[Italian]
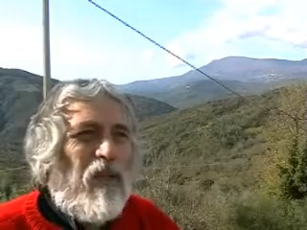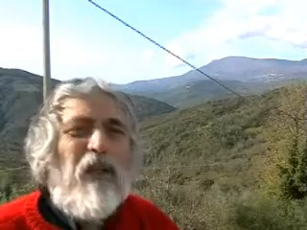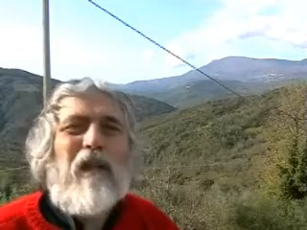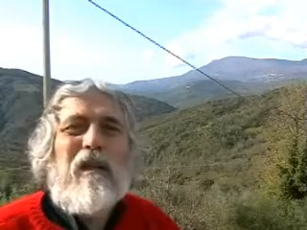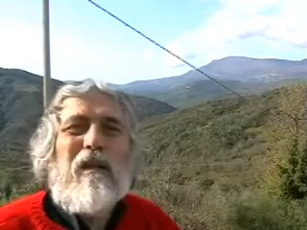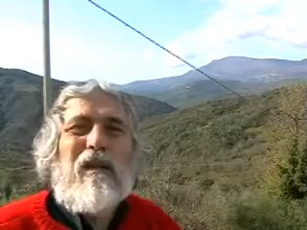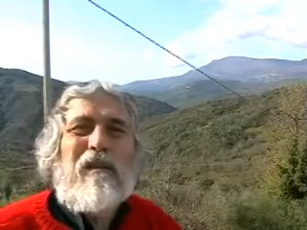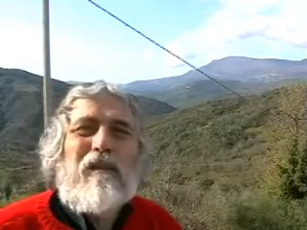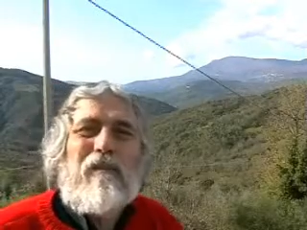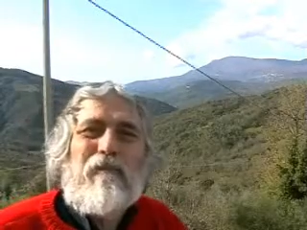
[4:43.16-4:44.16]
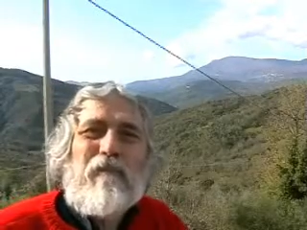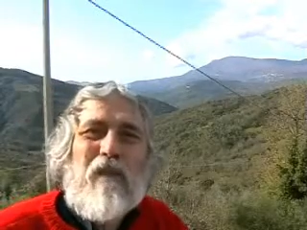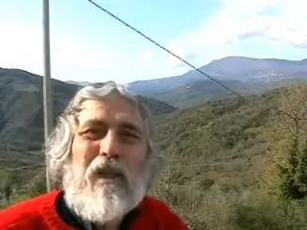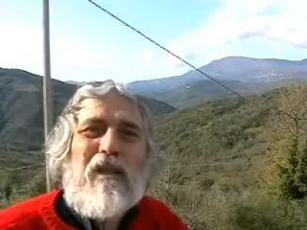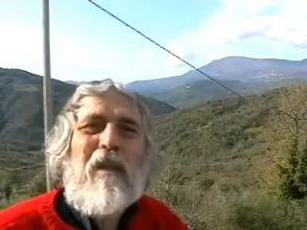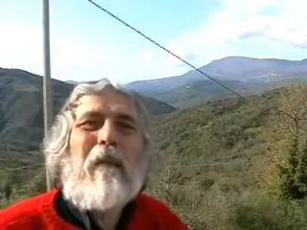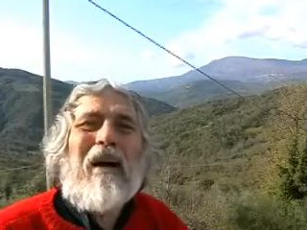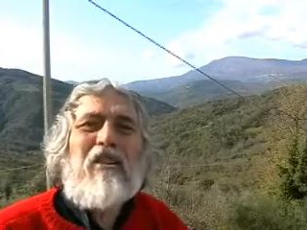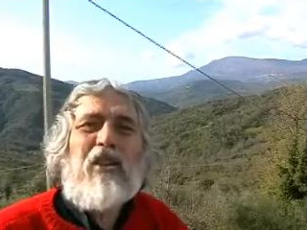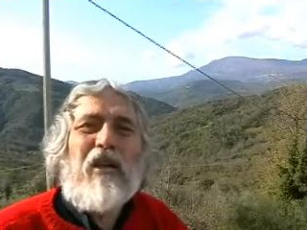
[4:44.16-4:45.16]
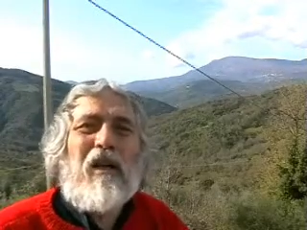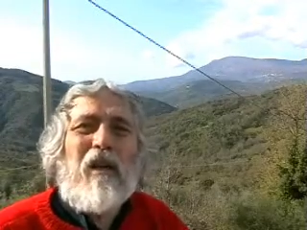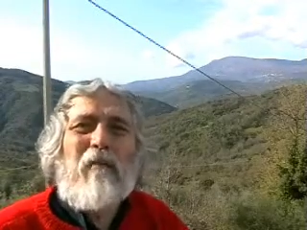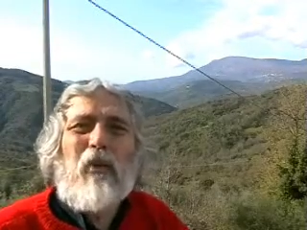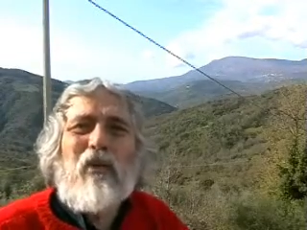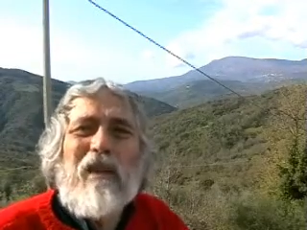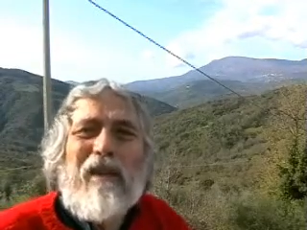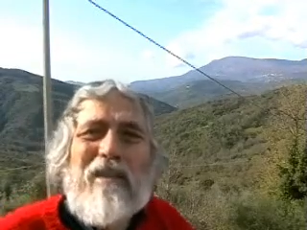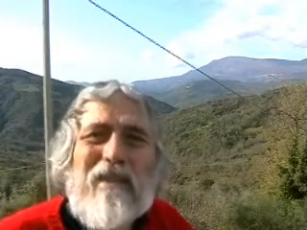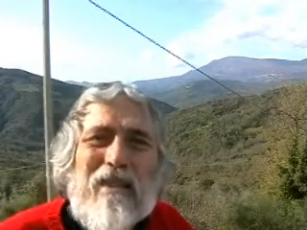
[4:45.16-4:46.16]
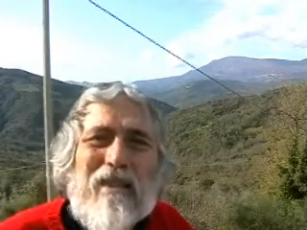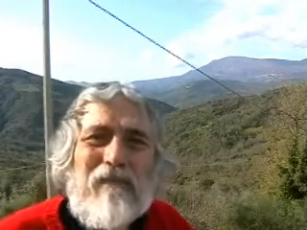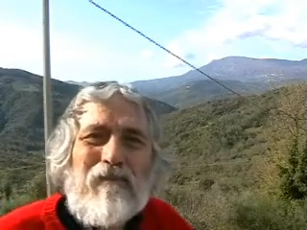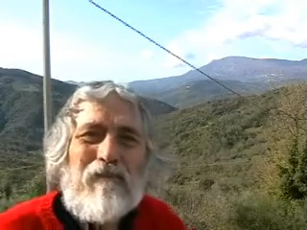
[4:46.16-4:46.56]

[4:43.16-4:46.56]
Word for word: chi si pasce nell'abbondanza